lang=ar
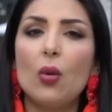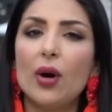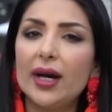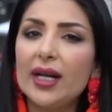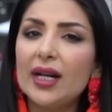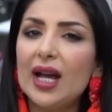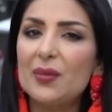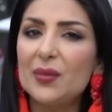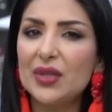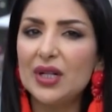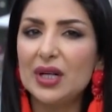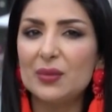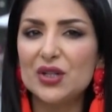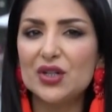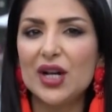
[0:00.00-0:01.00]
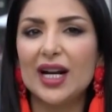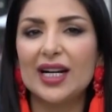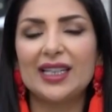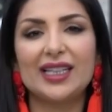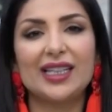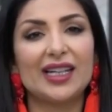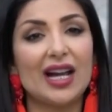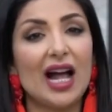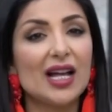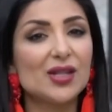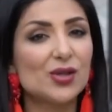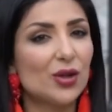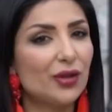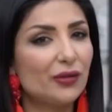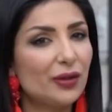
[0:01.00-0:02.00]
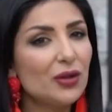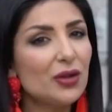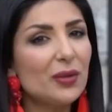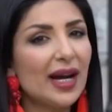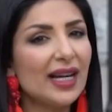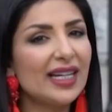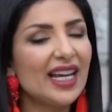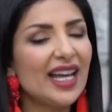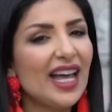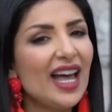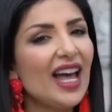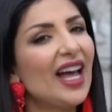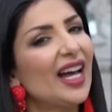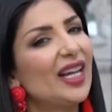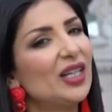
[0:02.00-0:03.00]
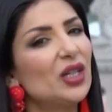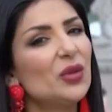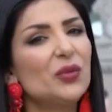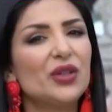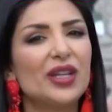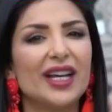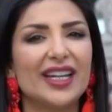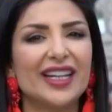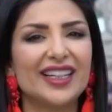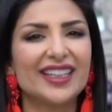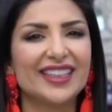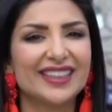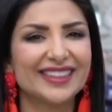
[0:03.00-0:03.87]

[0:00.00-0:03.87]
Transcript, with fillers: وغيرها من المشاكل اللي راح اسولف لكم عليها، خليكم ويانا.